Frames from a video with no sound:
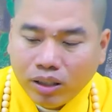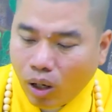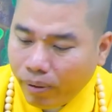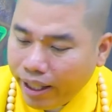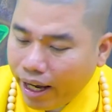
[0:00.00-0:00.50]

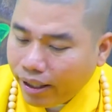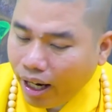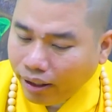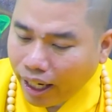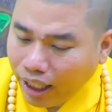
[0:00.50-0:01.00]
Còn bây giờ
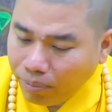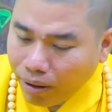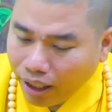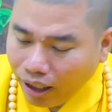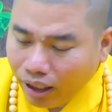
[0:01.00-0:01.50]
cơ thể đã
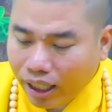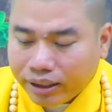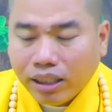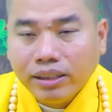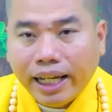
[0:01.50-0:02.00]
bệnh
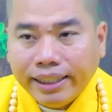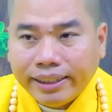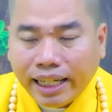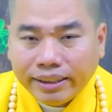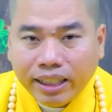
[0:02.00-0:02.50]
là từ ngay
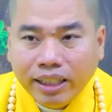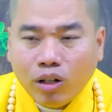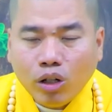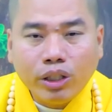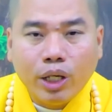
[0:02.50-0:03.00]
sân
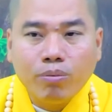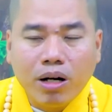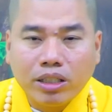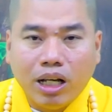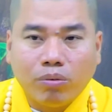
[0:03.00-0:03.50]
si khó chịu
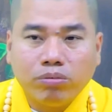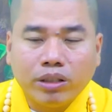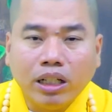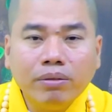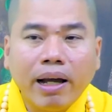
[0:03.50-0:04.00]
bực dọc
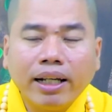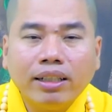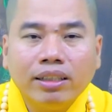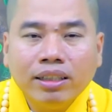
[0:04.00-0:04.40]
chửi mắng